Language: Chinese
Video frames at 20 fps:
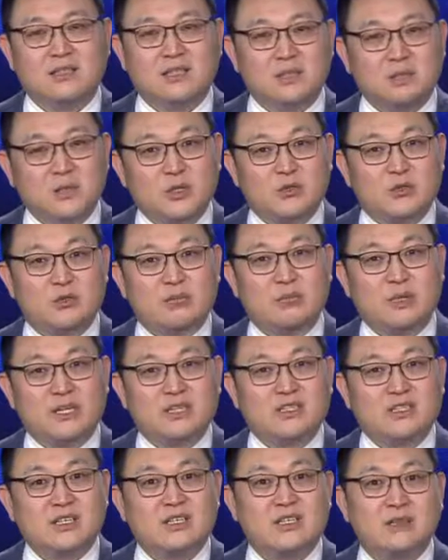你们准
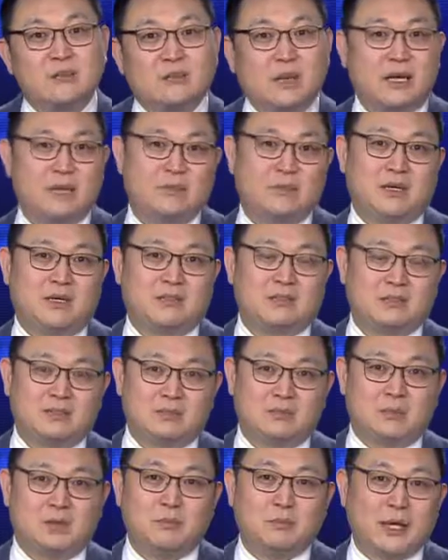备真的办吗？
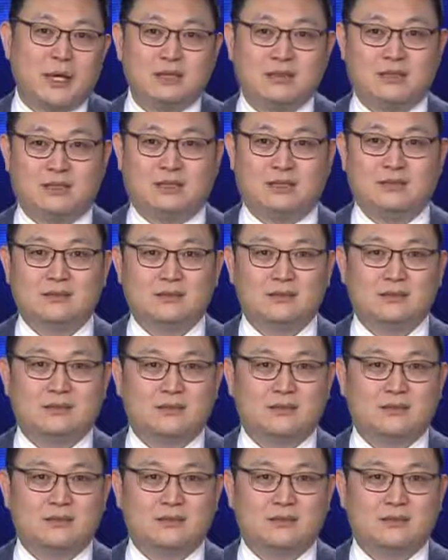怎么办呢？